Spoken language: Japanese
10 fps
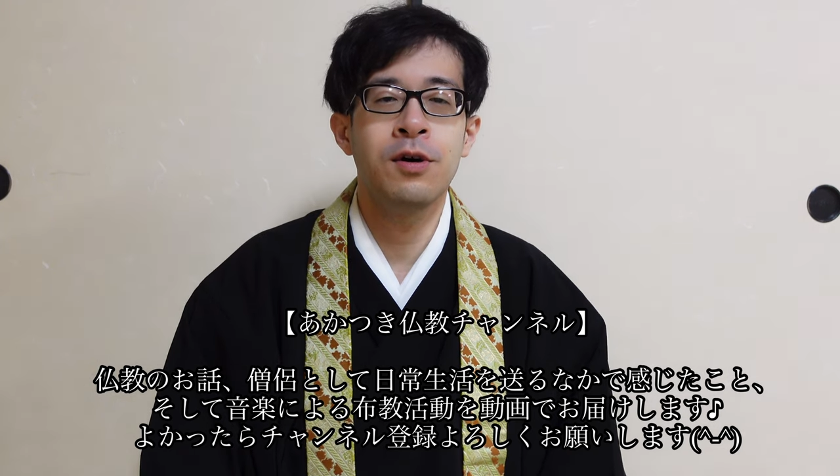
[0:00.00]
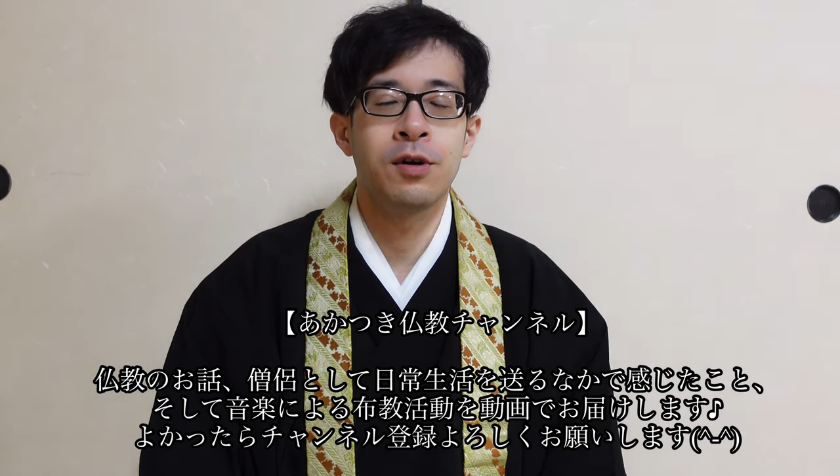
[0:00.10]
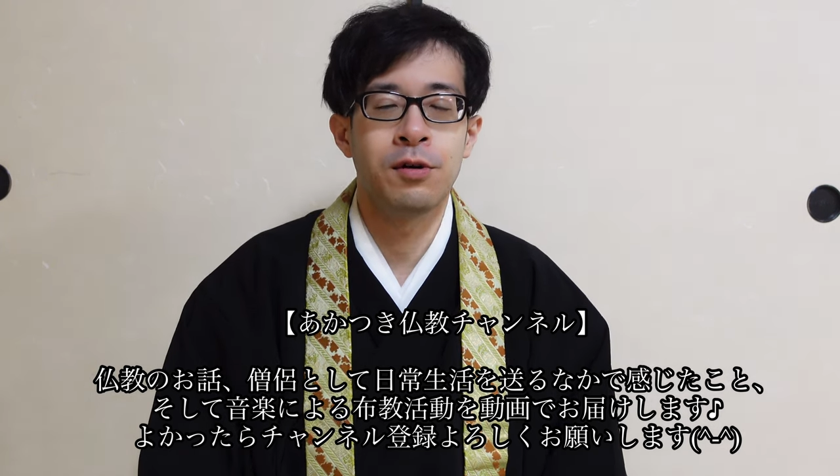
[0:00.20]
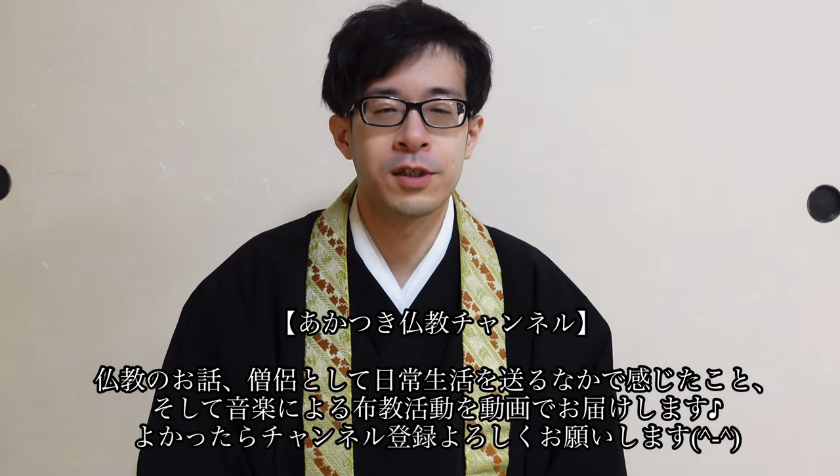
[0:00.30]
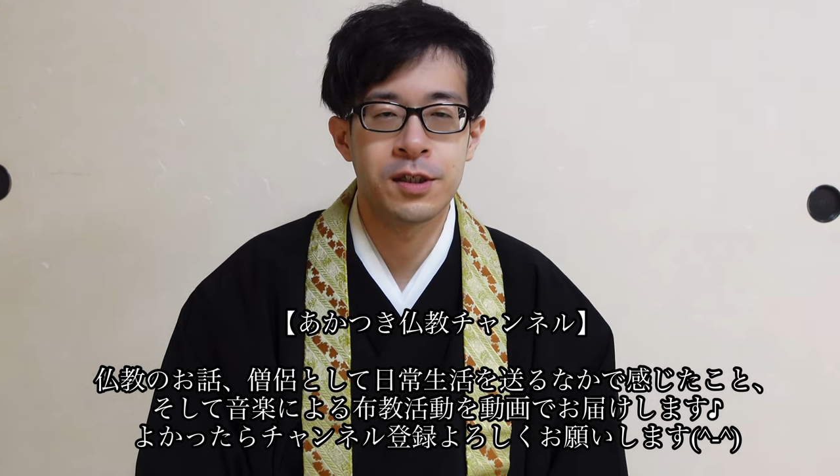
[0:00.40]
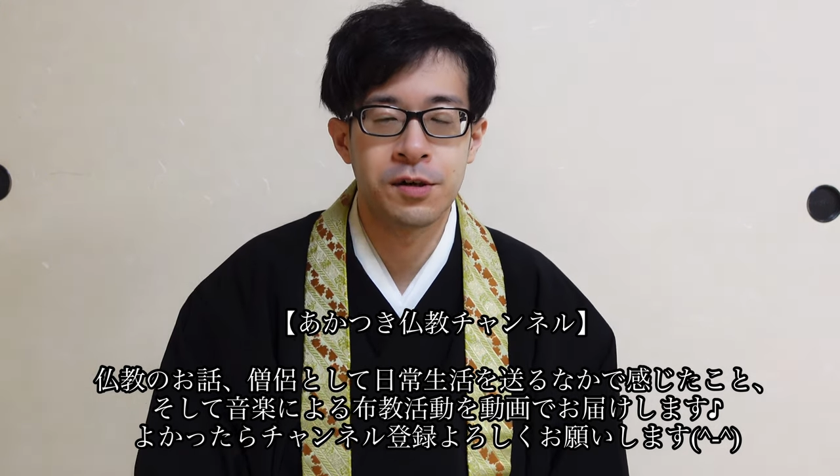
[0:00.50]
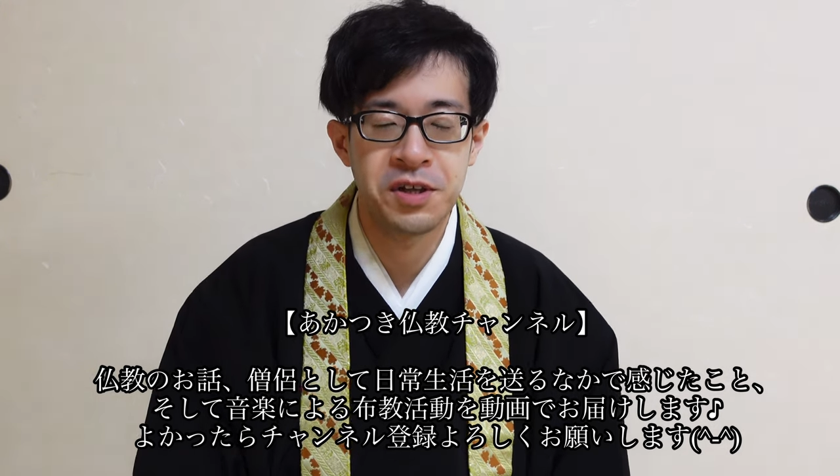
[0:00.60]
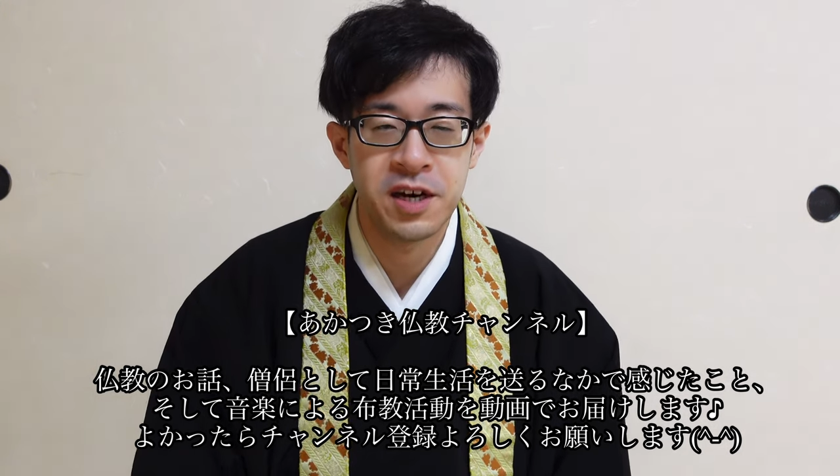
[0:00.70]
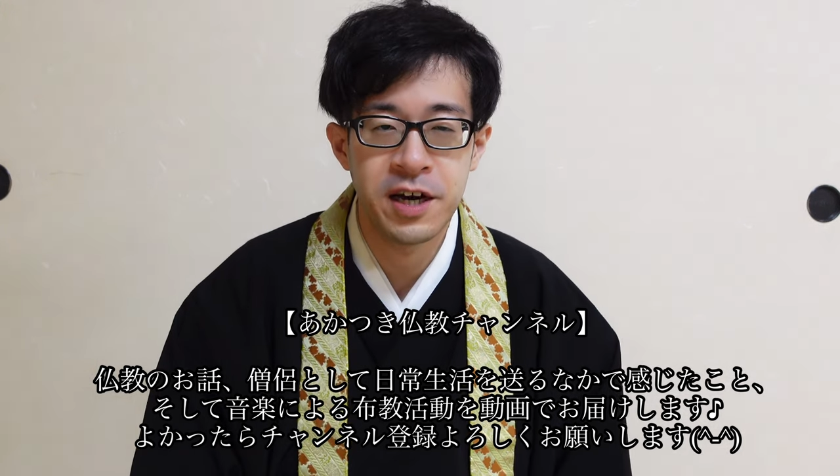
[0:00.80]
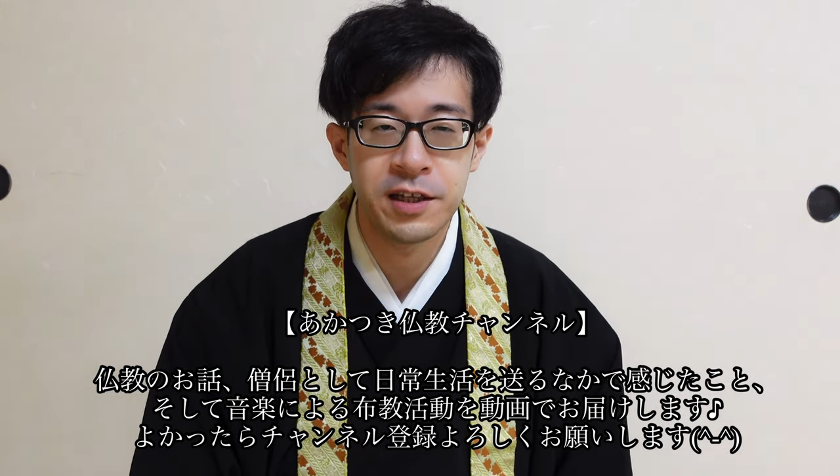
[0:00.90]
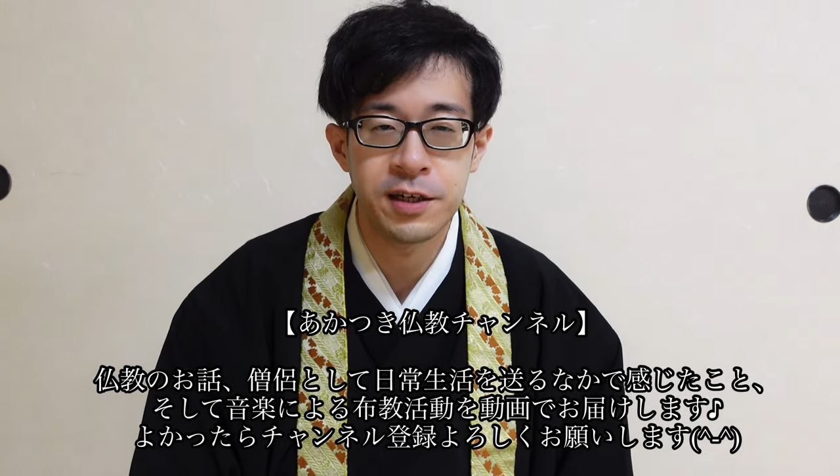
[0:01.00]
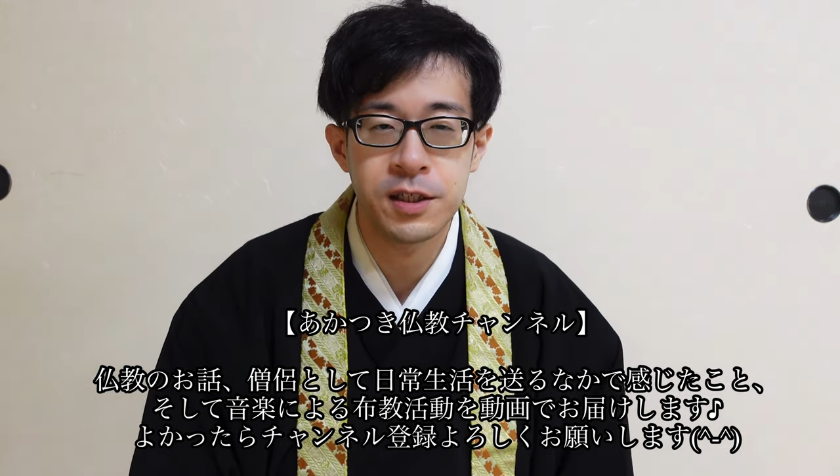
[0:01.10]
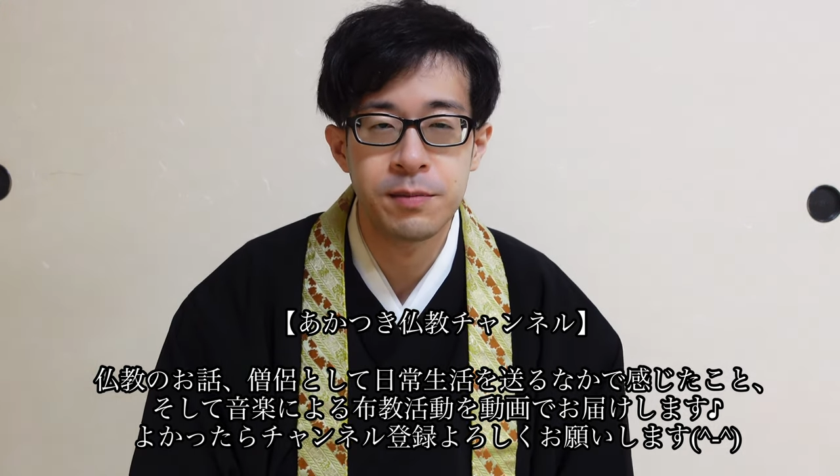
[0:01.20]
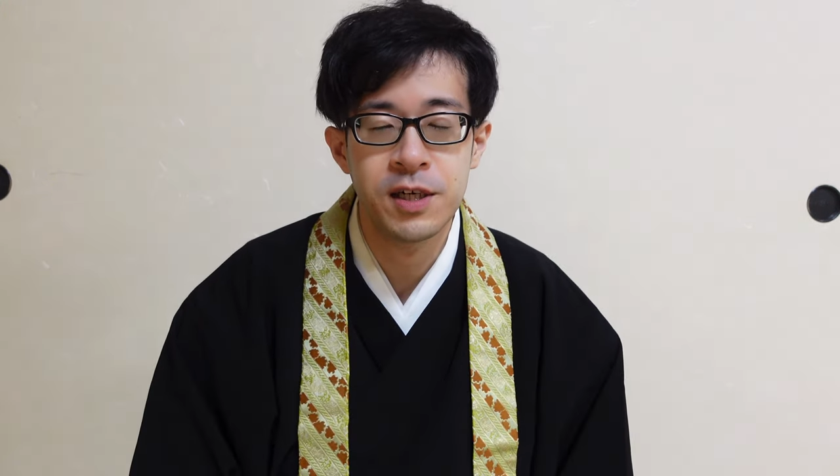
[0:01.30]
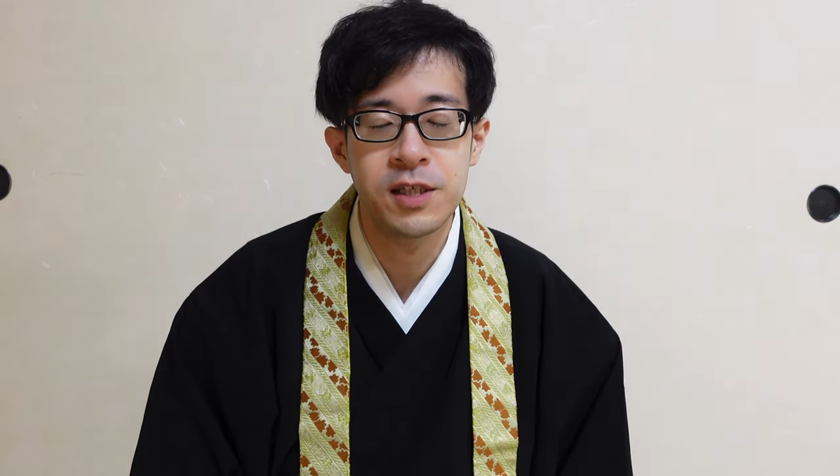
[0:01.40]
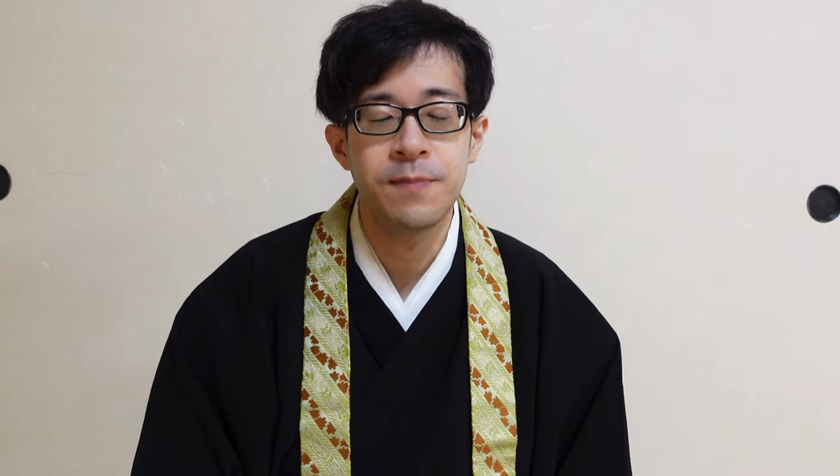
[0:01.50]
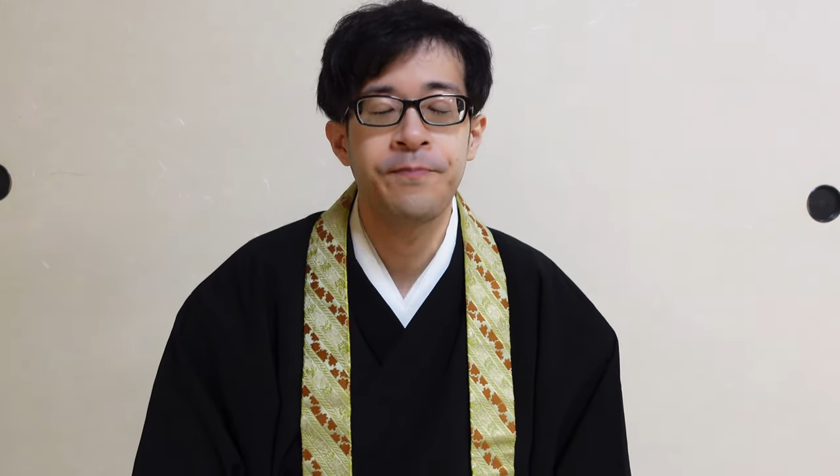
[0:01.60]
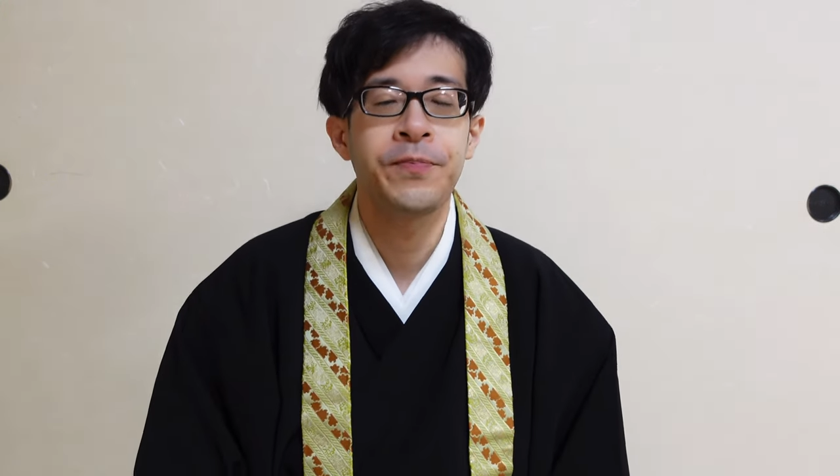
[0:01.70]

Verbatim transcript: をよろしくお願いいたします